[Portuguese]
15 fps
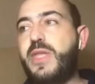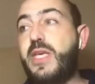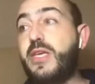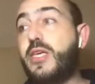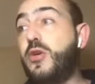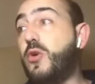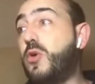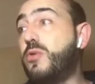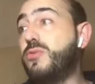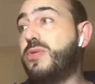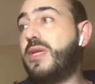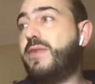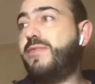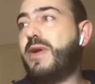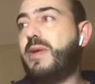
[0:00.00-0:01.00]
que
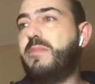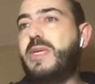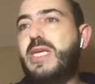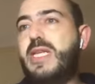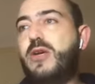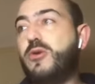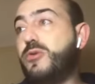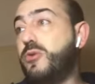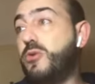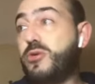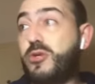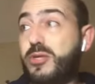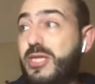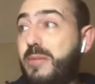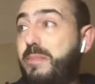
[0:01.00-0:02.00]
outra família ou que
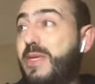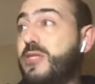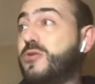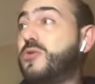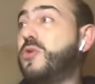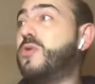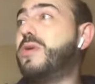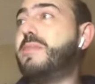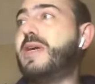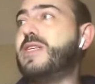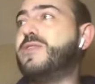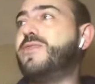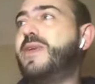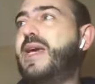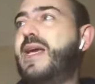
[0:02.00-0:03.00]
outra pessoa mais
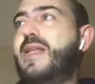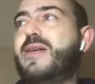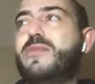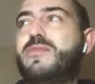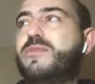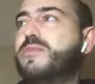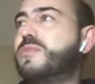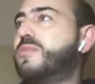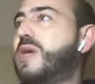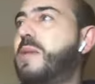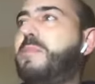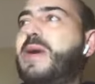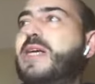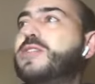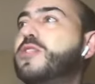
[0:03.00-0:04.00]
velha, um
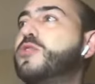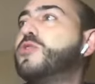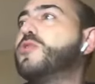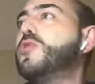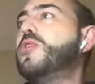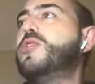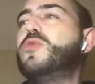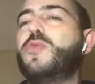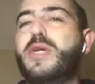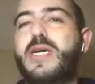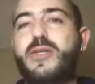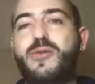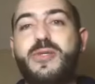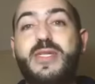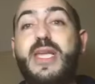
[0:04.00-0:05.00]
rapaz de 18
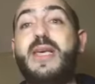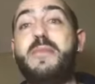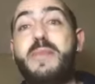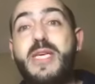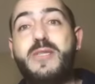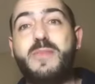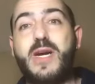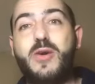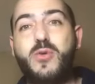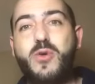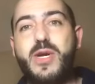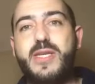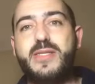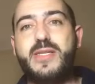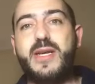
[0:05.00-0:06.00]
anos, tem a mesma
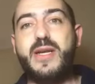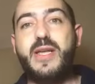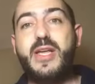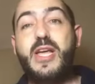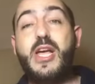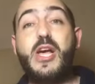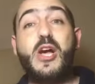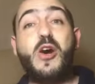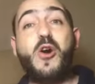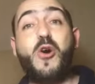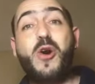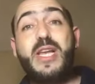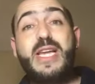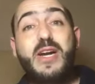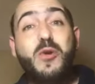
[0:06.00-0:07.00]
coisa,
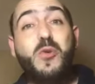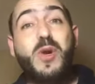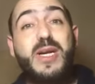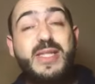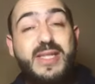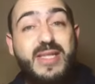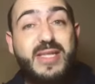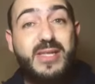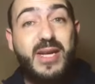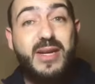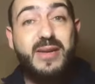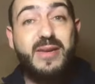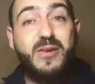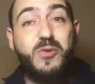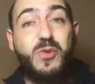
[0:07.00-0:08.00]
olha
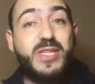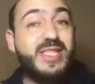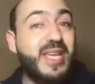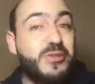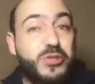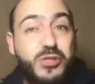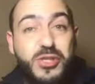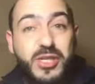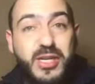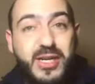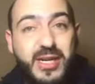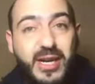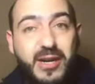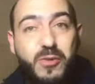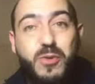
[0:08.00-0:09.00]
quanta quanta
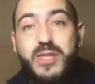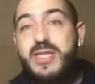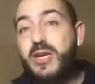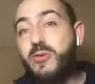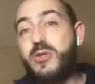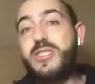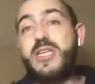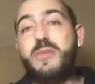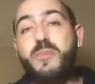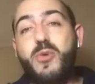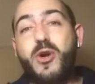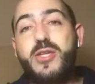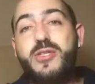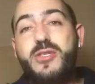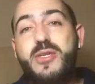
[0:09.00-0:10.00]
dica, quanta coisa ele
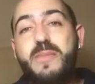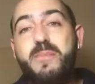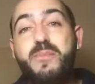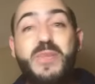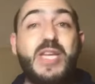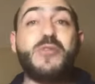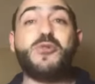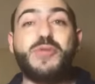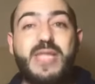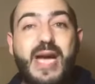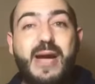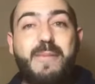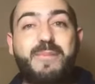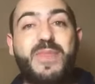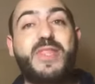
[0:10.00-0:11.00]
pode me
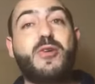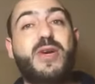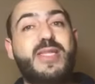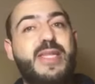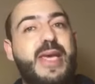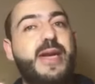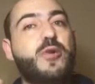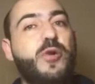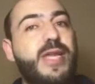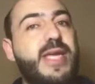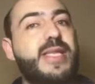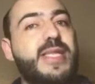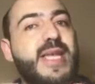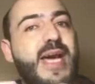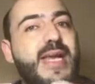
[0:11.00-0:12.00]
ajudar. Então a ideia é
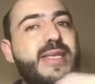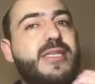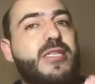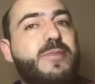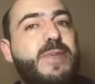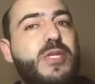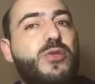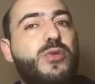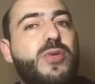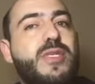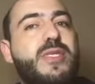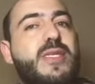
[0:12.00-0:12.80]
conectar essas pessoas se